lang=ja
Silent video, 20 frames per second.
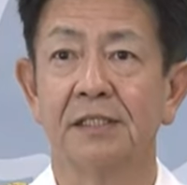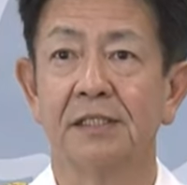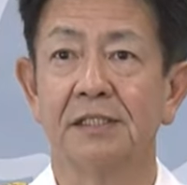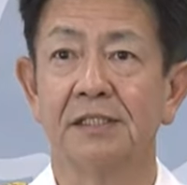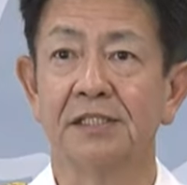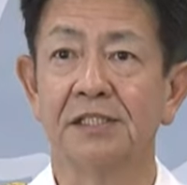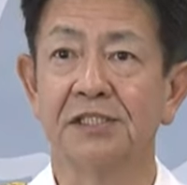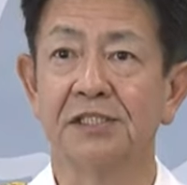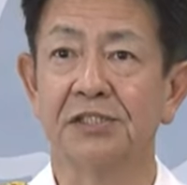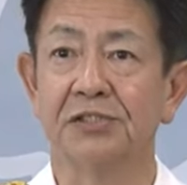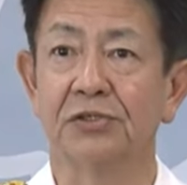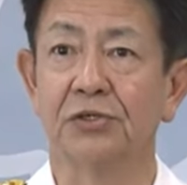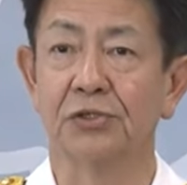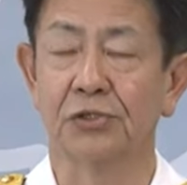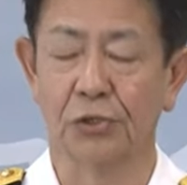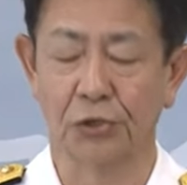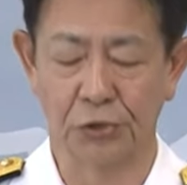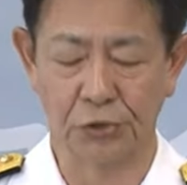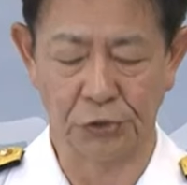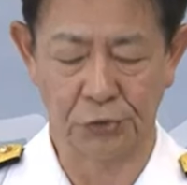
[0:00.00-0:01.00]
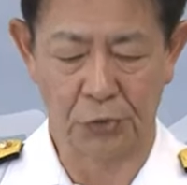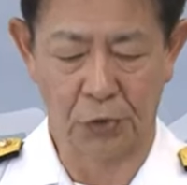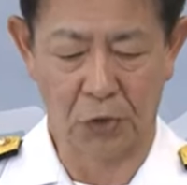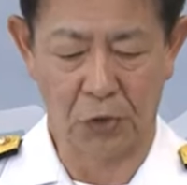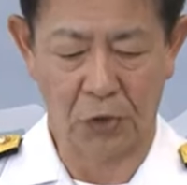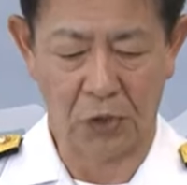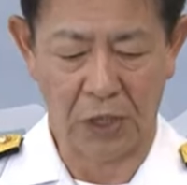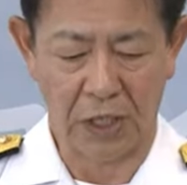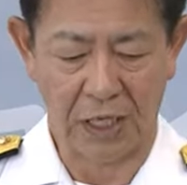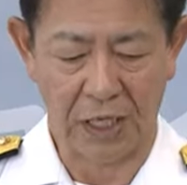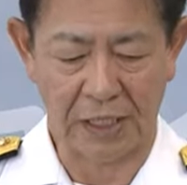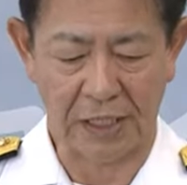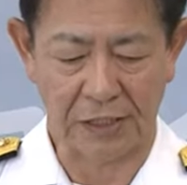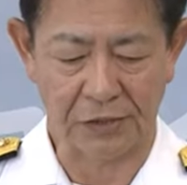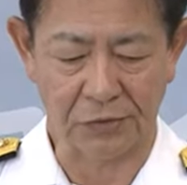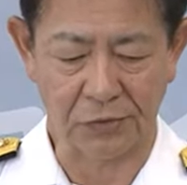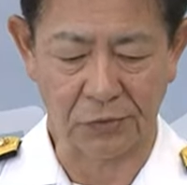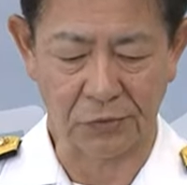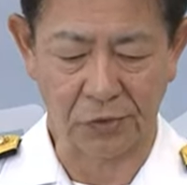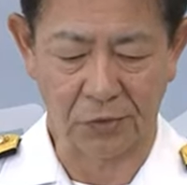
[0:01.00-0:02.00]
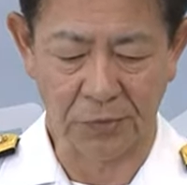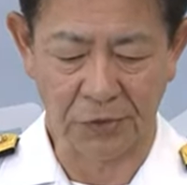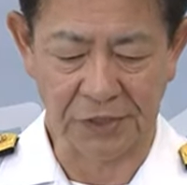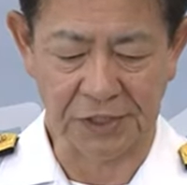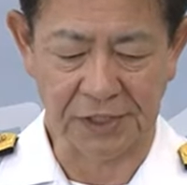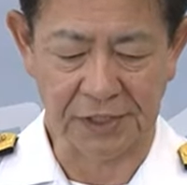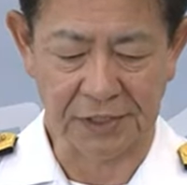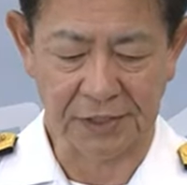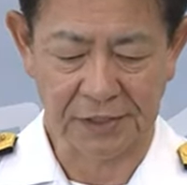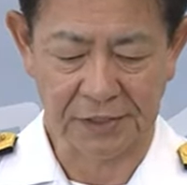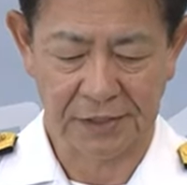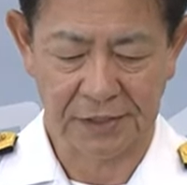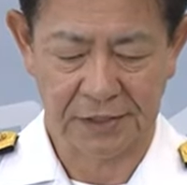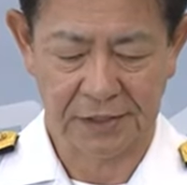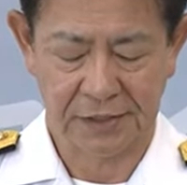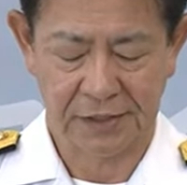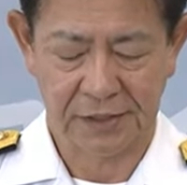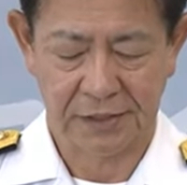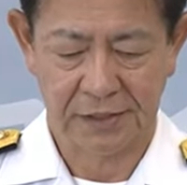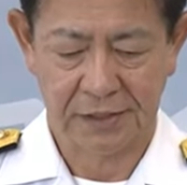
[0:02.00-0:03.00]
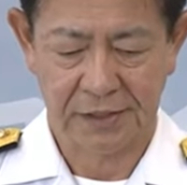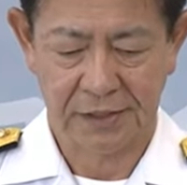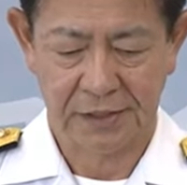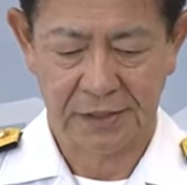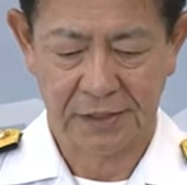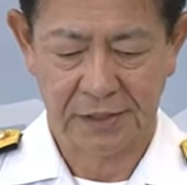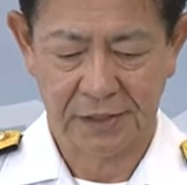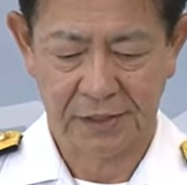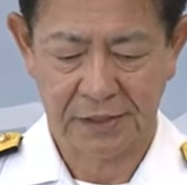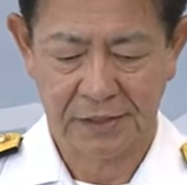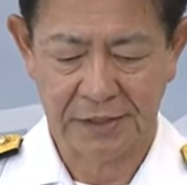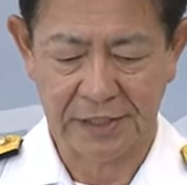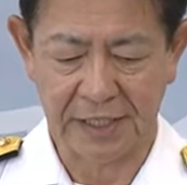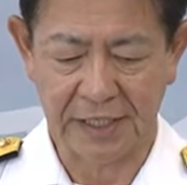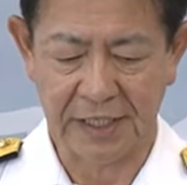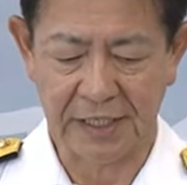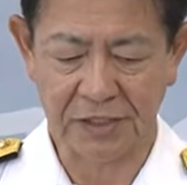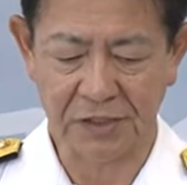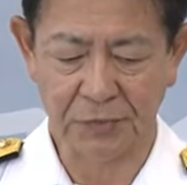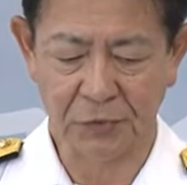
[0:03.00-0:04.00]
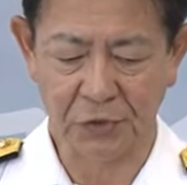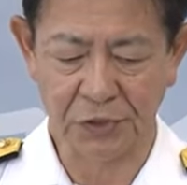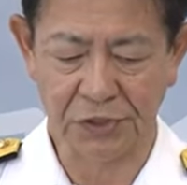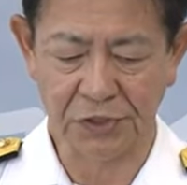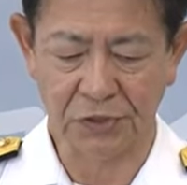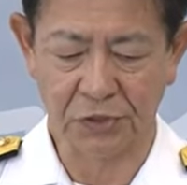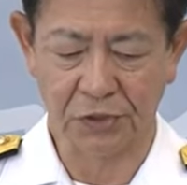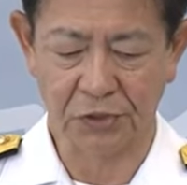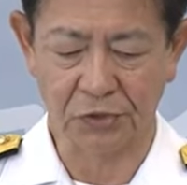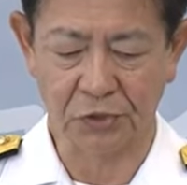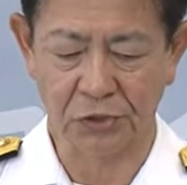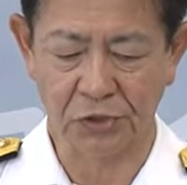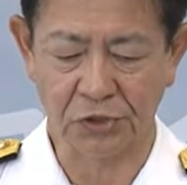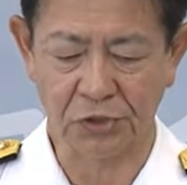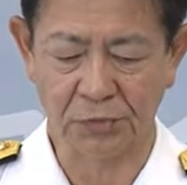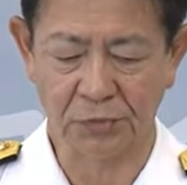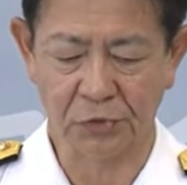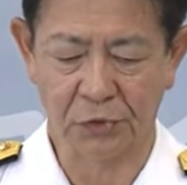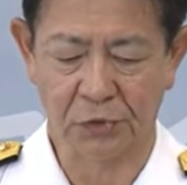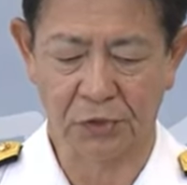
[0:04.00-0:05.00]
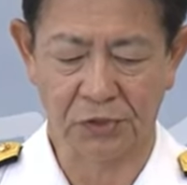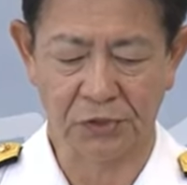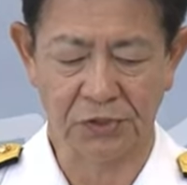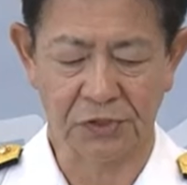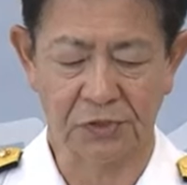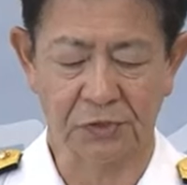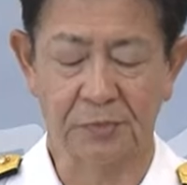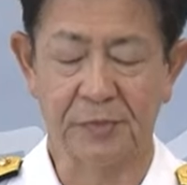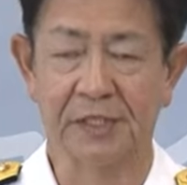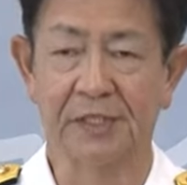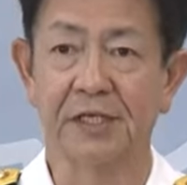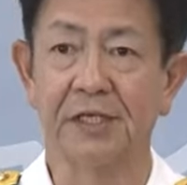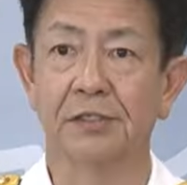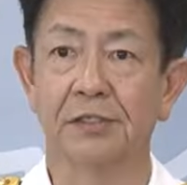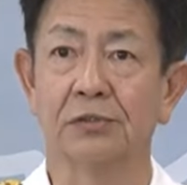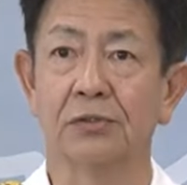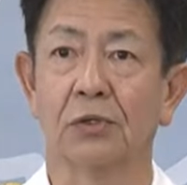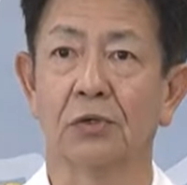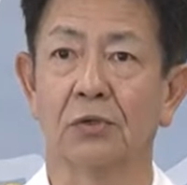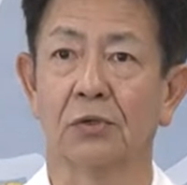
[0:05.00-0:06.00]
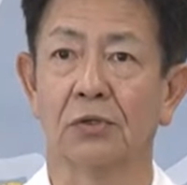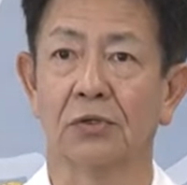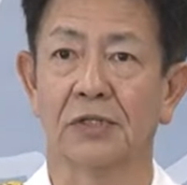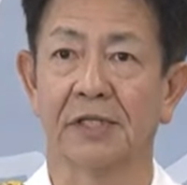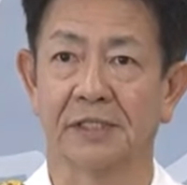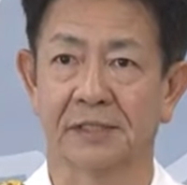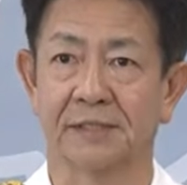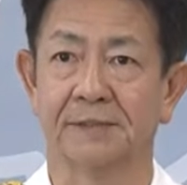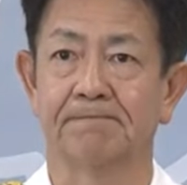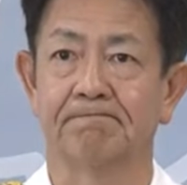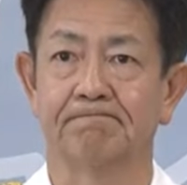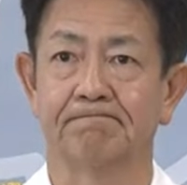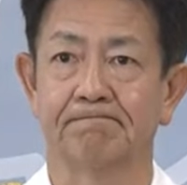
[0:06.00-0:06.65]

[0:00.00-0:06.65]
認識の共有を図るとともに、再発防止の取り組みを進めているところです。